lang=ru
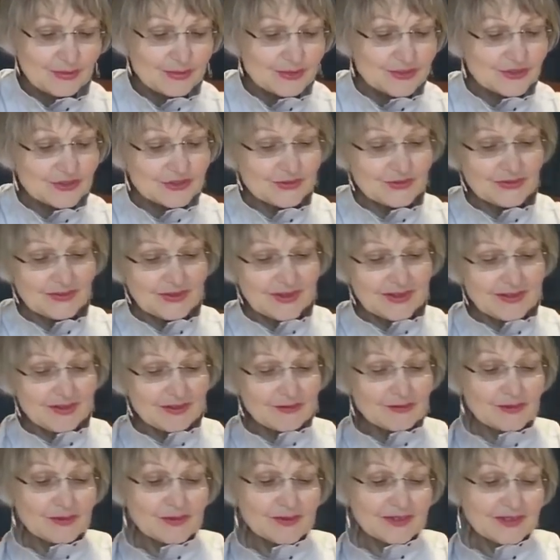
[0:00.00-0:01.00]
Вот же он,
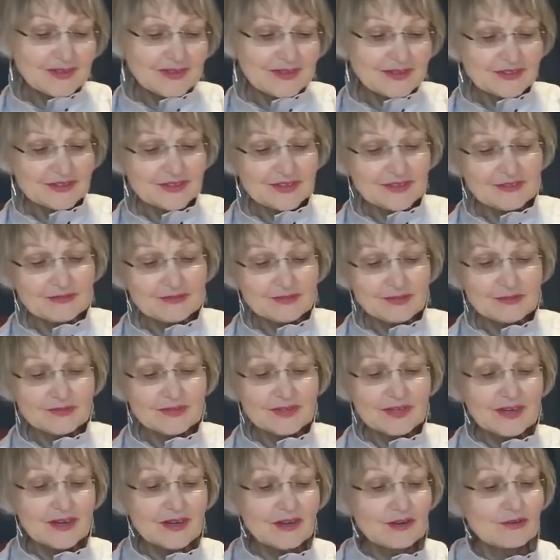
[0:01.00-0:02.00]
дорогой наш
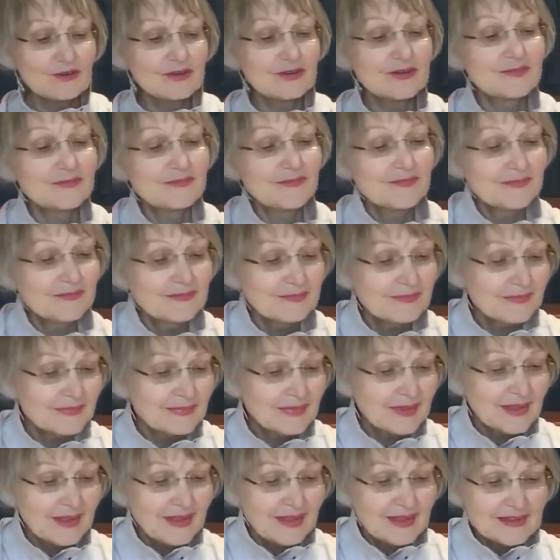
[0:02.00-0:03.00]
штриховый король.
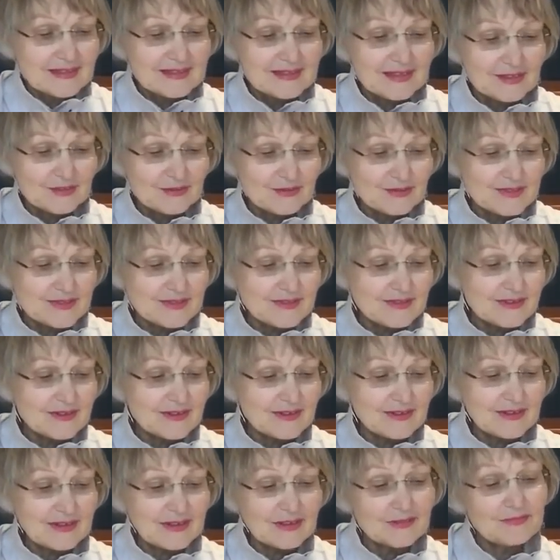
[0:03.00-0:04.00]
С одной
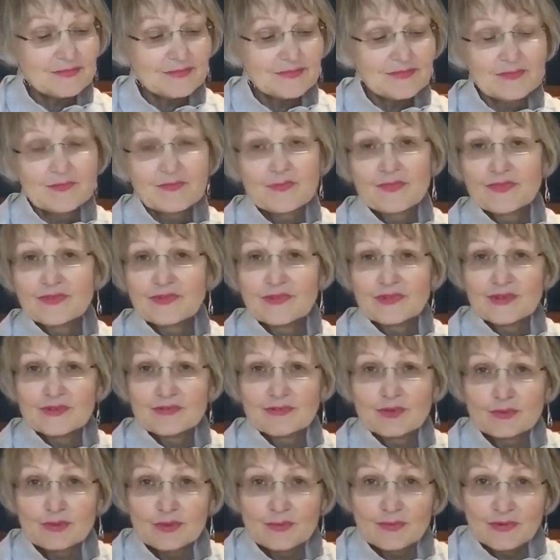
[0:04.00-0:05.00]
стороны, у
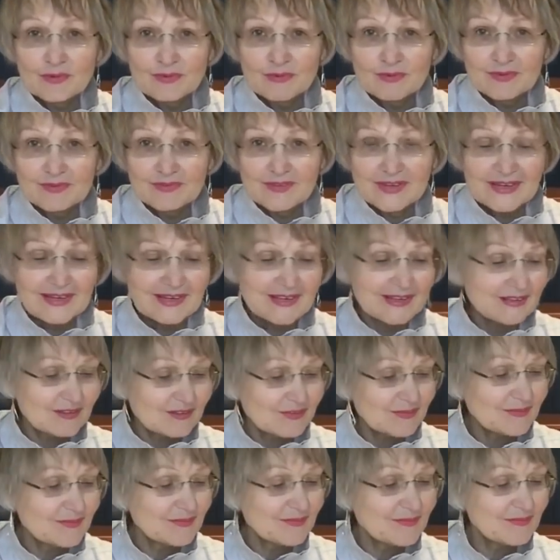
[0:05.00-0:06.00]
него бубновый
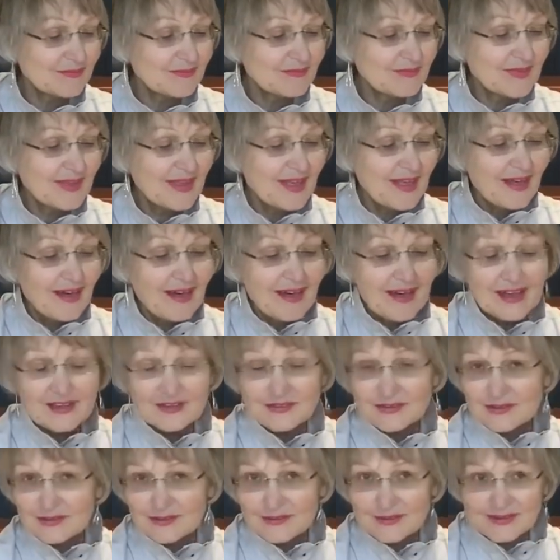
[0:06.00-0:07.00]
валет –
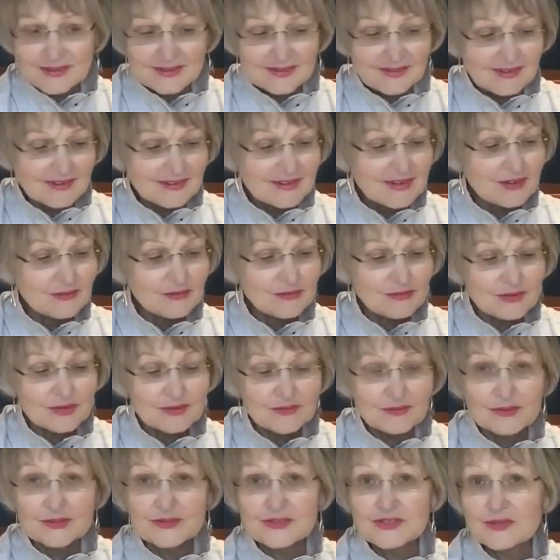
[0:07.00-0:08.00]
а с другой стороны, у
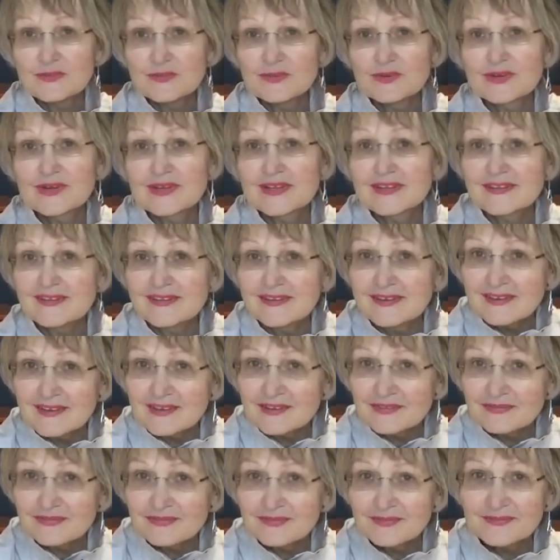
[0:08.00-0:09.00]
него семерка
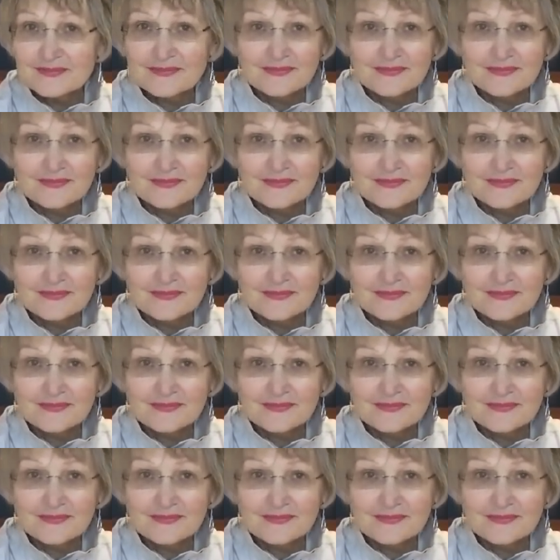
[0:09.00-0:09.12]
треф.